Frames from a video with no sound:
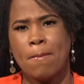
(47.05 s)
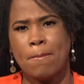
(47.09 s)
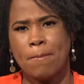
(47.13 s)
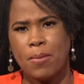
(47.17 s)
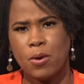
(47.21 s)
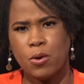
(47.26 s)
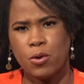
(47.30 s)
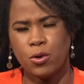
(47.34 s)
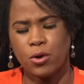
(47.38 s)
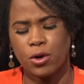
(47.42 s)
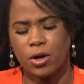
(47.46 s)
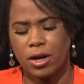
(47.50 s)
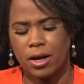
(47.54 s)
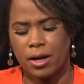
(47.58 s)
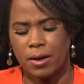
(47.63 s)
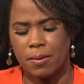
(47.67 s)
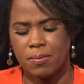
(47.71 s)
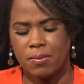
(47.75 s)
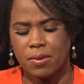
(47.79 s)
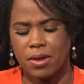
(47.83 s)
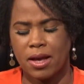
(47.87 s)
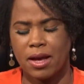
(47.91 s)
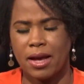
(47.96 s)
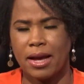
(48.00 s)
porque
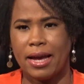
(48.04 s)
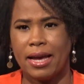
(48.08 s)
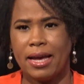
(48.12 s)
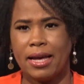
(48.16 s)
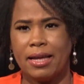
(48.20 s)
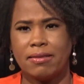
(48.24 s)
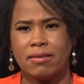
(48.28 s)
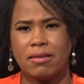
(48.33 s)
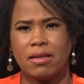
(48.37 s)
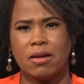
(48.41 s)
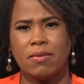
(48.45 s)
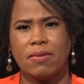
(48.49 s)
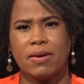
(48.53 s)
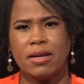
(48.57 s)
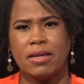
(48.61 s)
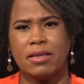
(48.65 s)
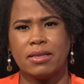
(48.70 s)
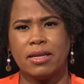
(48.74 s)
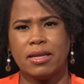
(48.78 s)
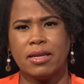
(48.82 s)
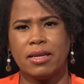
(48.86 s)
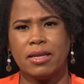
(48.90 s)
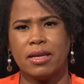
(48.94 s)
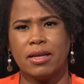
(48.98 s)
estaban
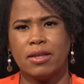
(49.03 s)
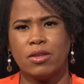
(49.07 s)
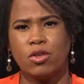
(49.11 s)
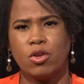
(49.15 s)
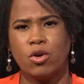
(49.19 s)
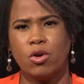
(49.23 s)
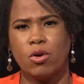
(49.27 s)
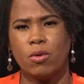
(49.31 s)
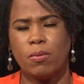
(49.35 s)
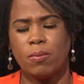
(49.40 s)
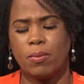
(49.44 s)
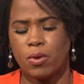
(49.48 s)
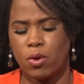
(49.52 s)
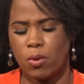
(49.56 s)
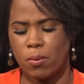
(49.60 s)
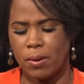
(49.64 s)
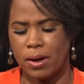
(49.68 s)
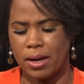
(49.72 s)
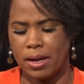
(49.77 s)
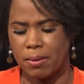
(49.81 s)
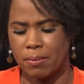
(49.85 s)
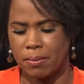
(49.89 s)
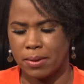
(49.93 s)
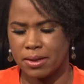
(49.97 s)
teniendo
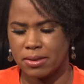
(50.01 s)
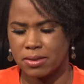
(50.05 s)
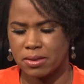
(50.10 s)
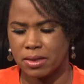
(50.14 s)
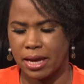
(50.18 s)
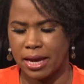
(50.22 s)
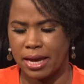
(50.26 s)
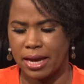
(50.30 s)
problemas